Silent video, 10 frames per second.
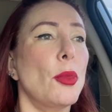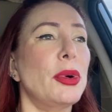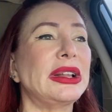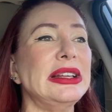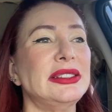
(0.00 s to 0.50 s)

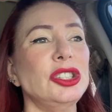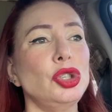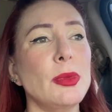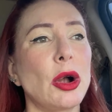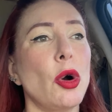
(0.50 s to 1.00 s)
Porque
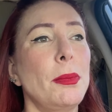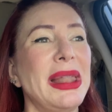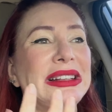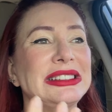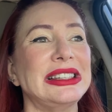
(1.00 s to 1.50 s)
existe uma
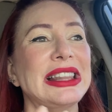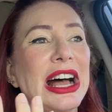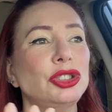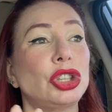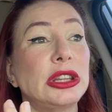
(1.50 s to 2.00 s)

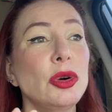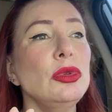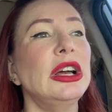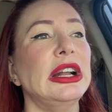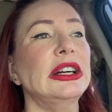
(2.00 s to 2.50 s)
complexidade tão
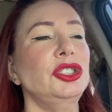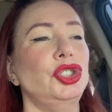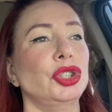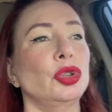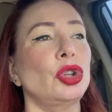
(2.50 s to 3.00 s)

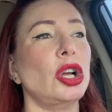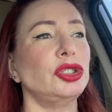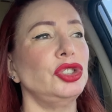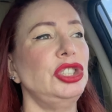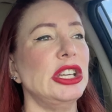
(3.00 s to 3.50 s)
grande no
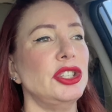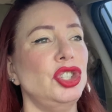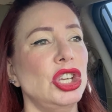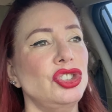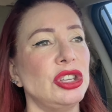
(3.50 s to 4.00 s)
nosso dia a
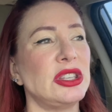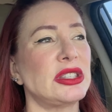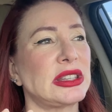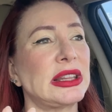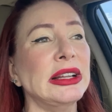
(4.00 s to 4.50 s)
dia de
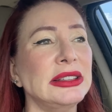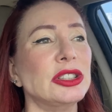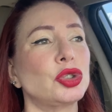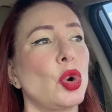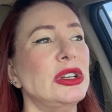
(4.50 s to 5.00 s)

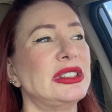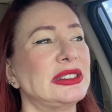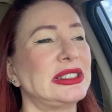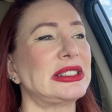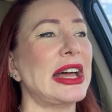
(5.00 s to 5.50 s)
tantas
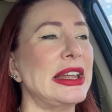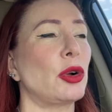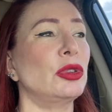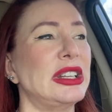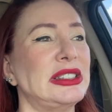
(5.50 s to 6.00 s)
coisas estarem
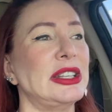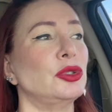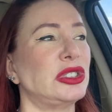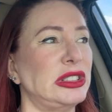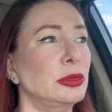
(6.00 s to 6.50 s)

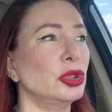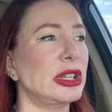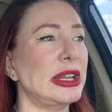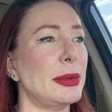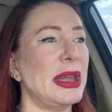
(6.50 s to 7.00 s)
acontecendo
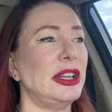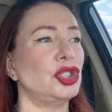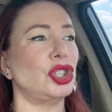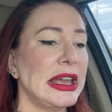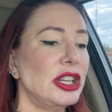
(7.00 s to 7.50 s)

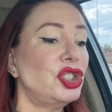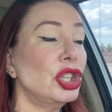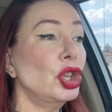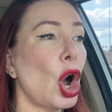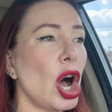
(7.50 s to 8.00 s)
simultaneamente e
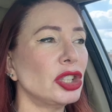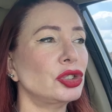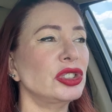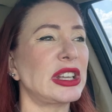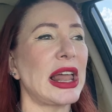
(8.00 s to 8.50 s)
de nós
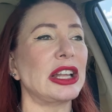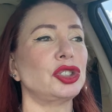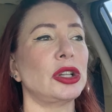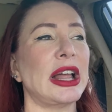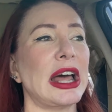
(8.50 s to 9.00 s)
nos
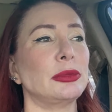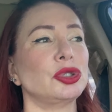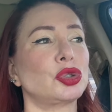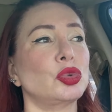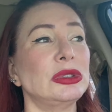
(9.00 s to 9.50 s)

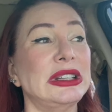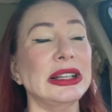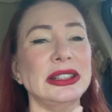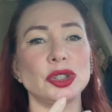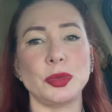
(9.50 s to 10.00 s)
relacionarmos com
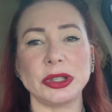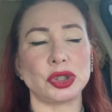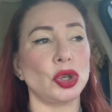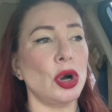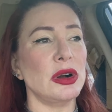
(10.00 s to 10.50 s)
tantas
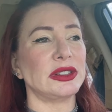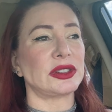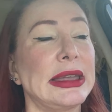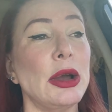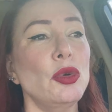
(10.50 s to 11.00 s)

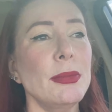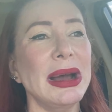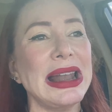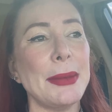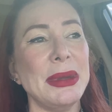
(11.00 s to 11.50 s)
pessoas que é
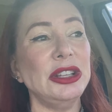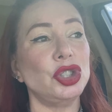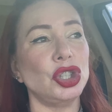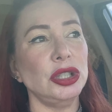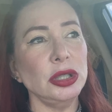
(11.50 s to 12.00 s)

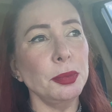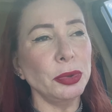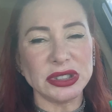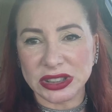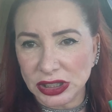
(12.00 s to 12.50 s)
humanamente
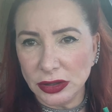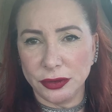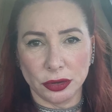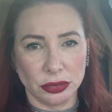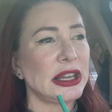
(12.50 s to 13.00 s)

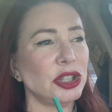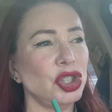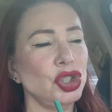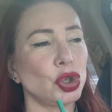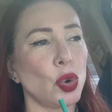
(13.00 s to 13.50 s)
impossível que a
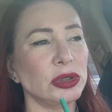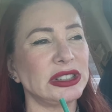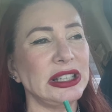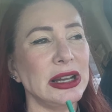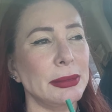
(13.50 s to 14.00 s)
gente
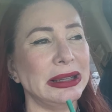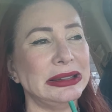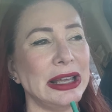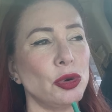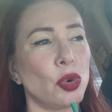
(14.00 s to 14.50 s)
consiga
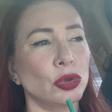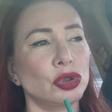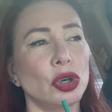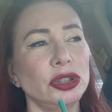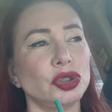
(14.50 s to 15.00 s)
manter o
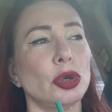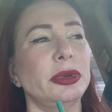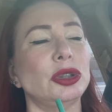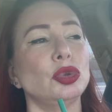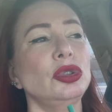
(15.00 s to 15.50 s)
controle
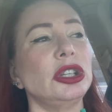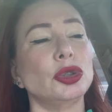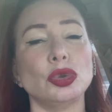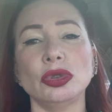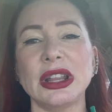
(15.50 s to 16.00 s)
sobre tudo e
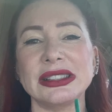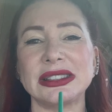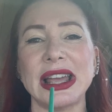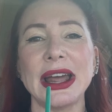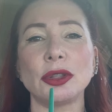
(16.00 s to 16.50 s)
que tudo dê
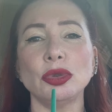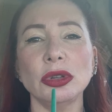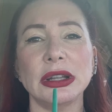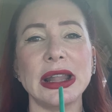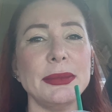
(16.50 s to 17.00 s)

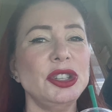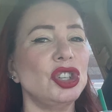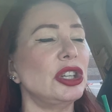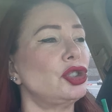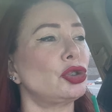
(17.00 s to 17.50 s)
certo na
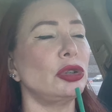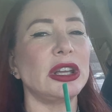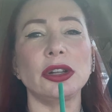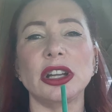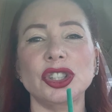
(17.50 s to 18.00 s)
medida de tudo
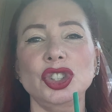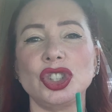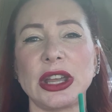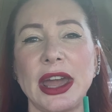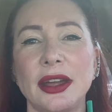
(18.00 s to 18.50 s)
aquilo que a
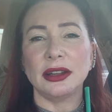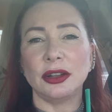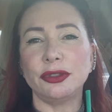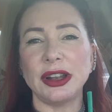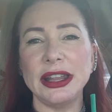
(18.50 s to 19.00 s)
gente quer.
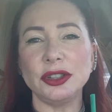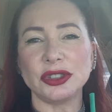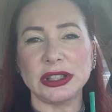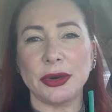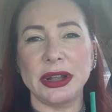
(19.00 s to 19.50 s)
Não falei que o
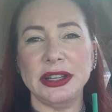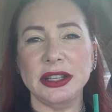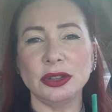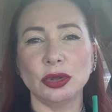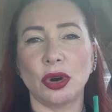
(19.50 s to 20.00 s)
céu é lindo?